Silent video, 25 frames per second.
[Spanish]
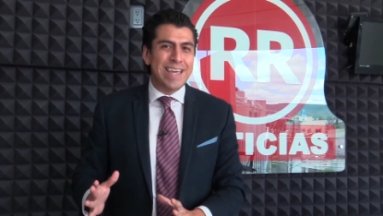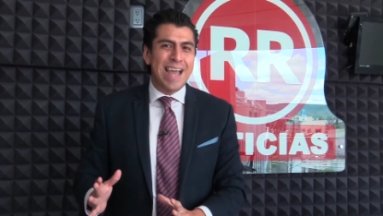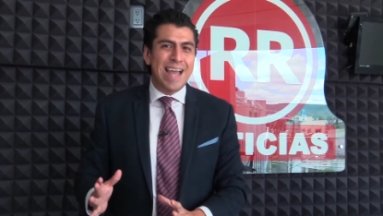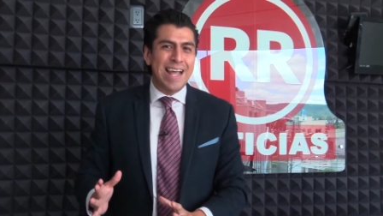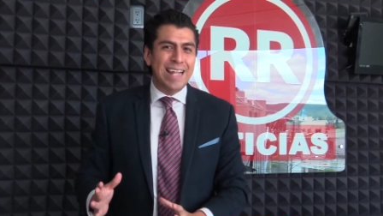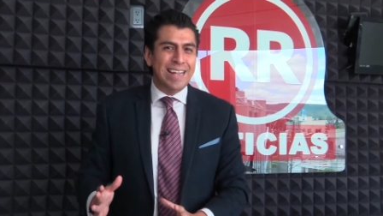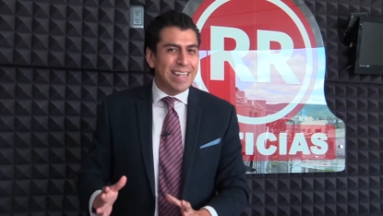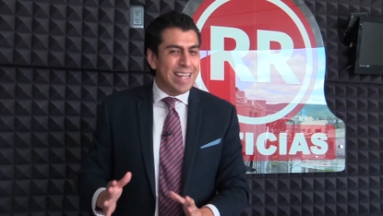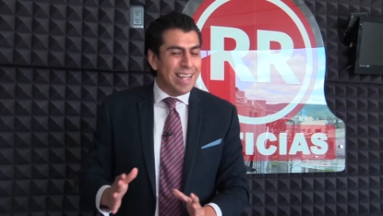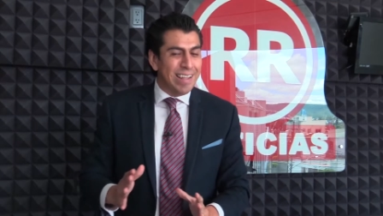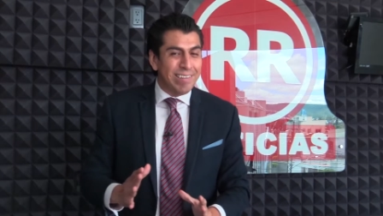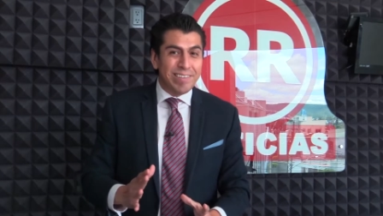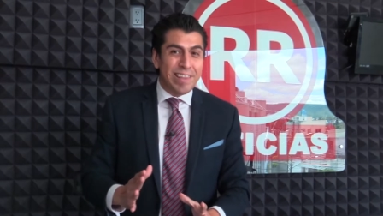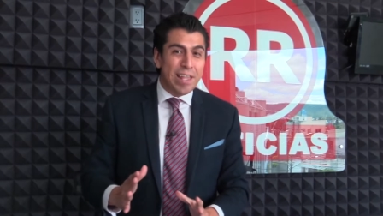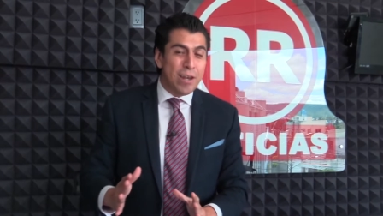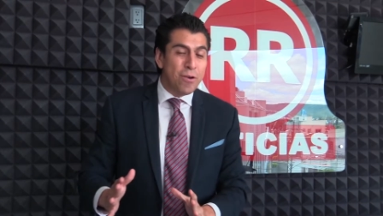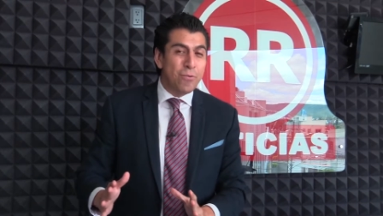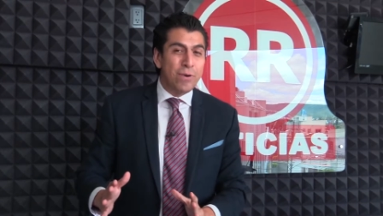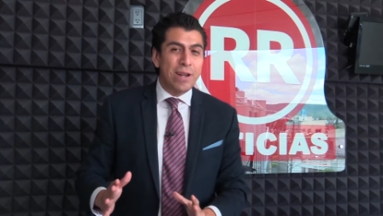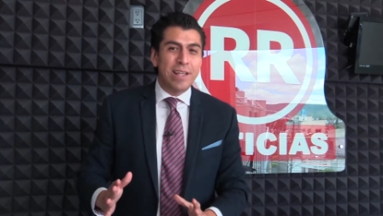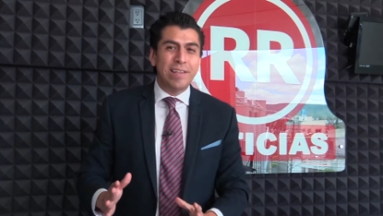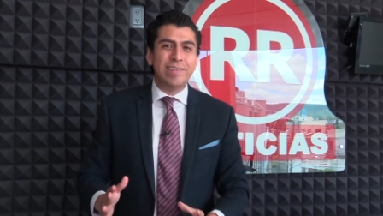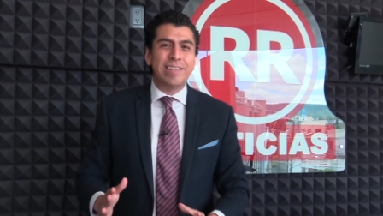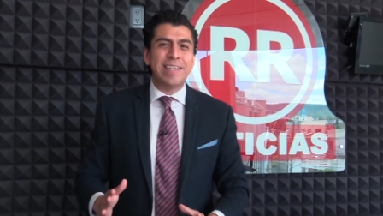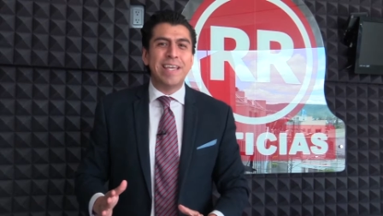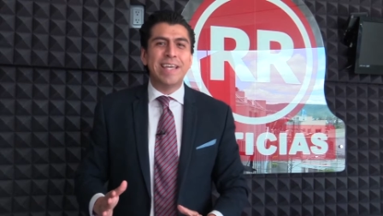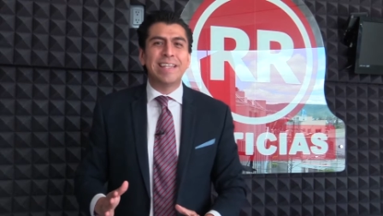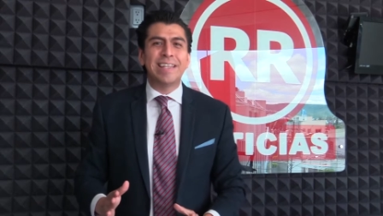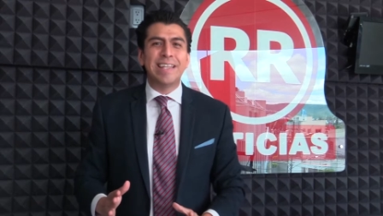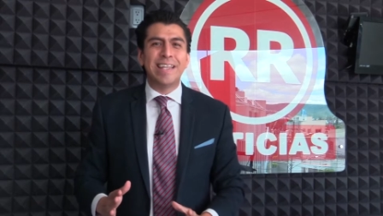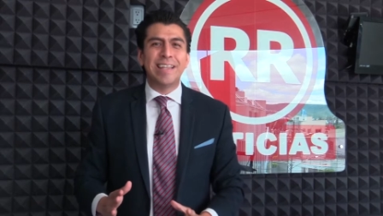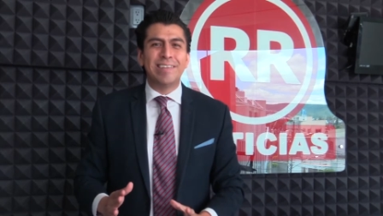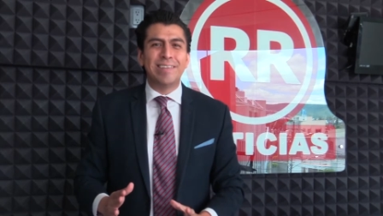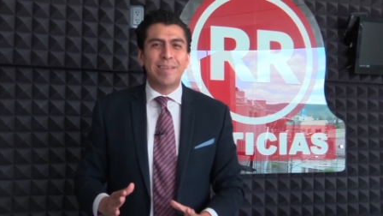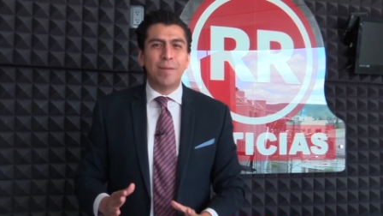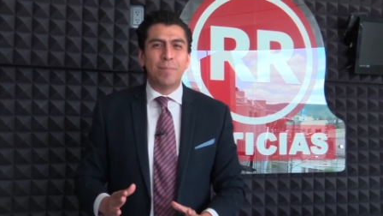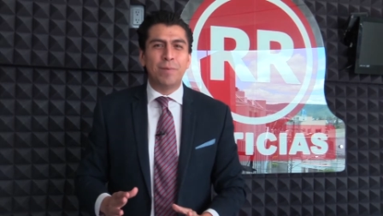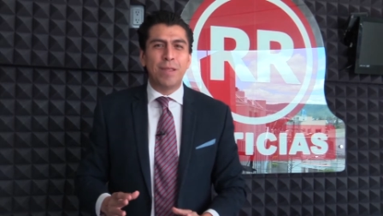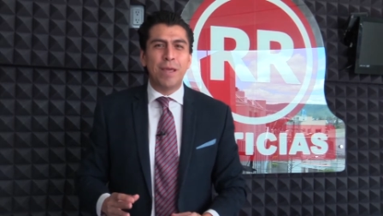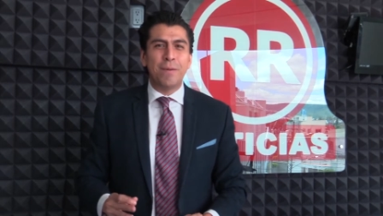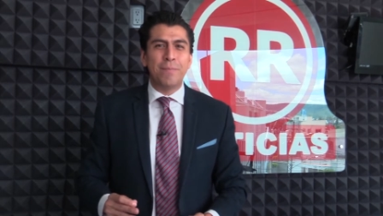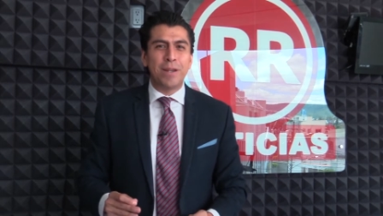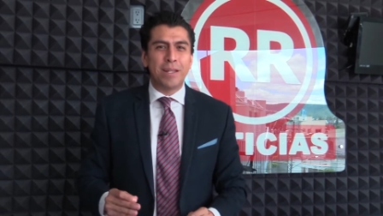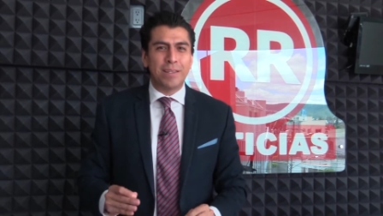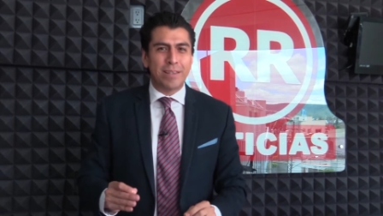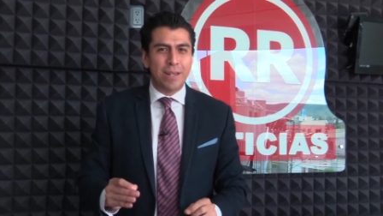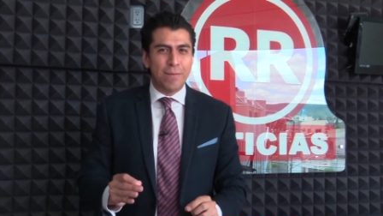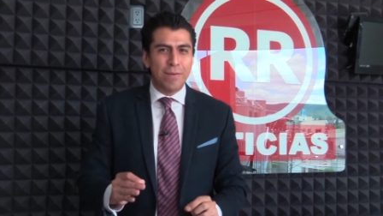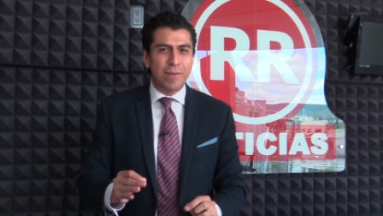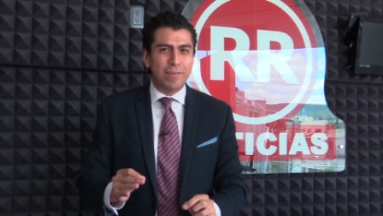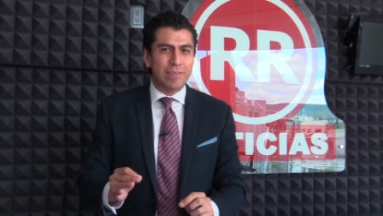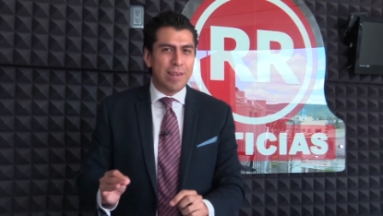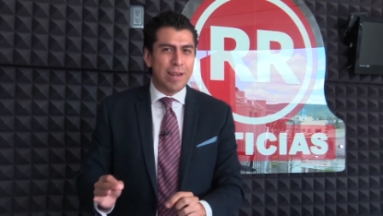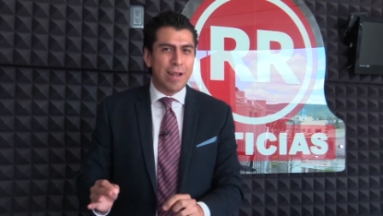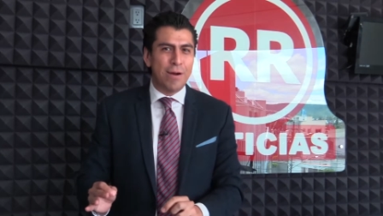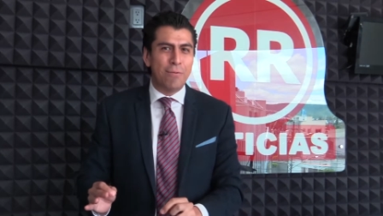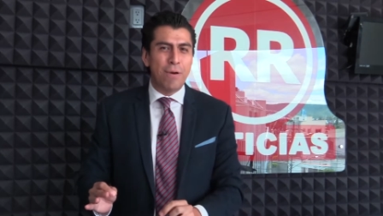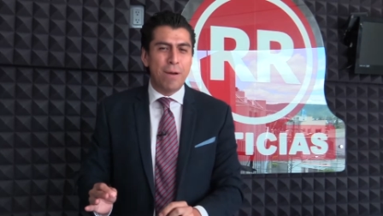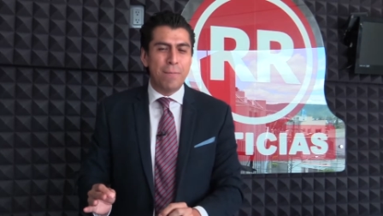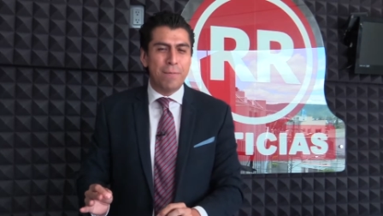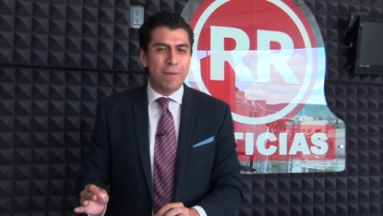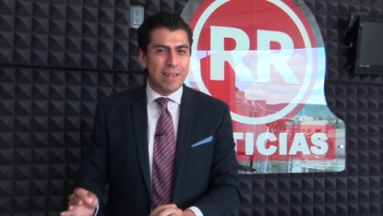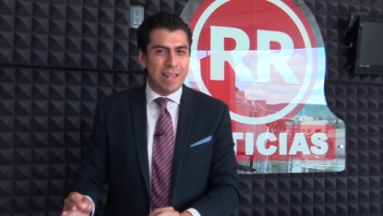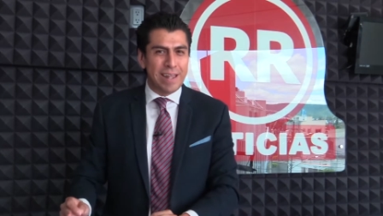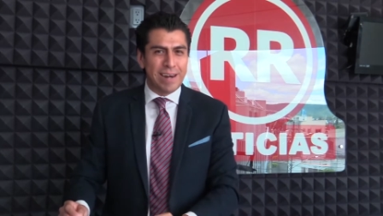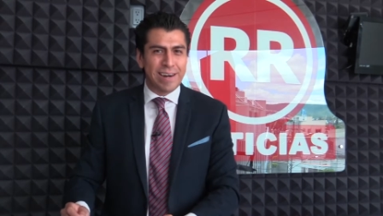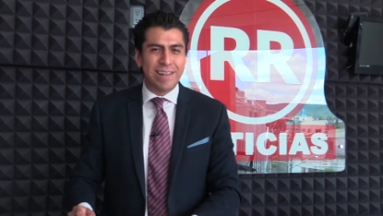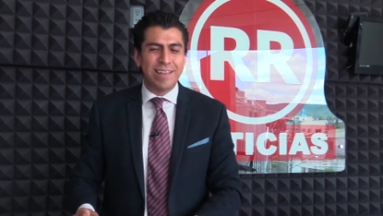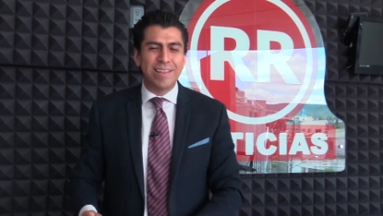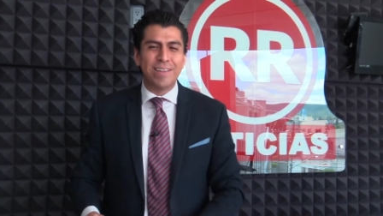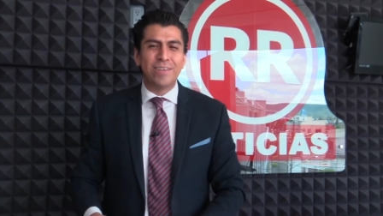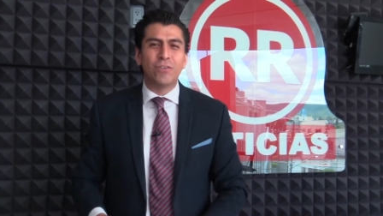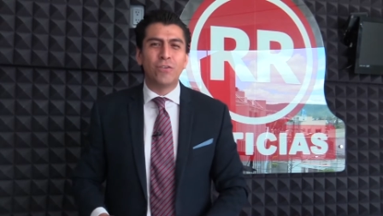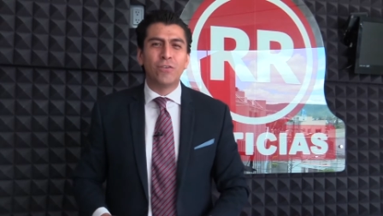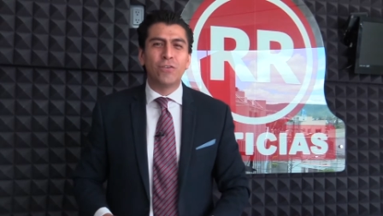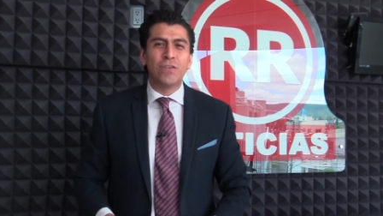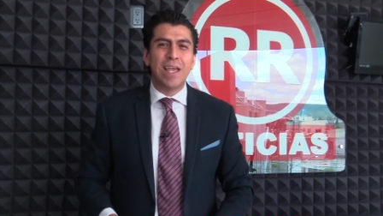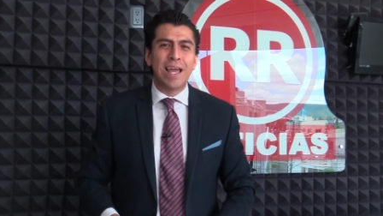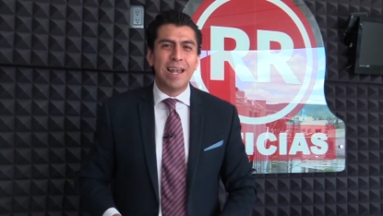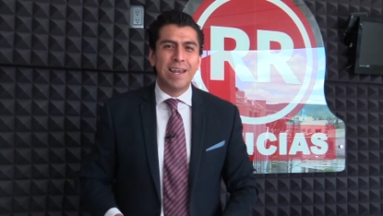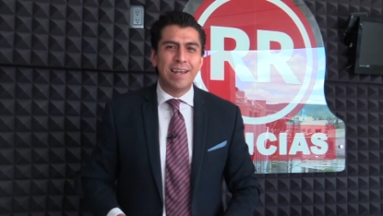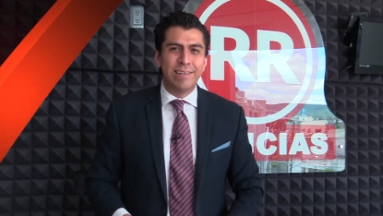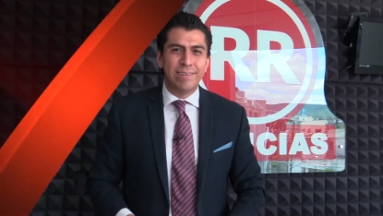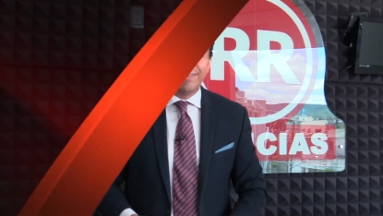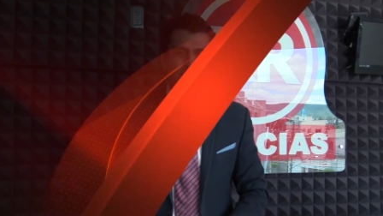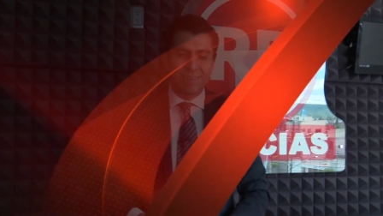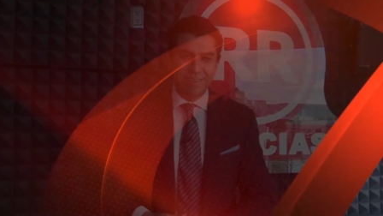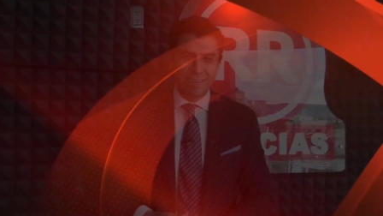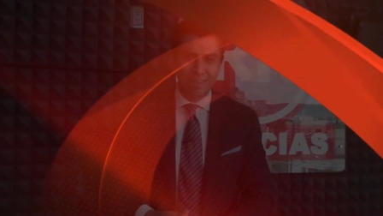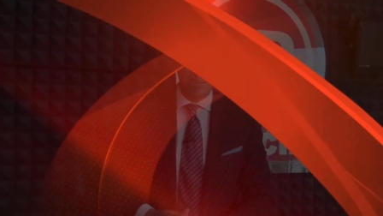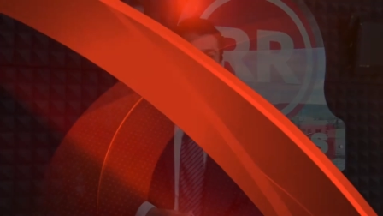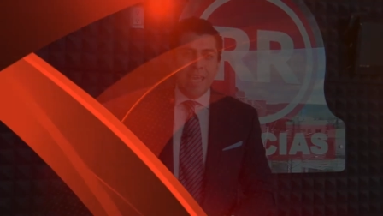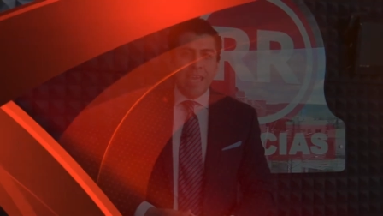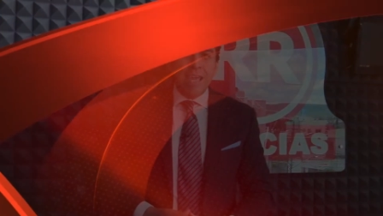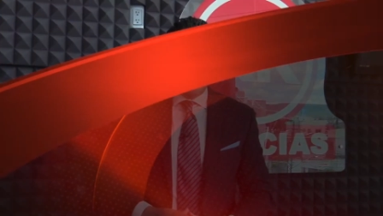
ya de este lunes 7 de septiembre a través de la web y las redes sociales.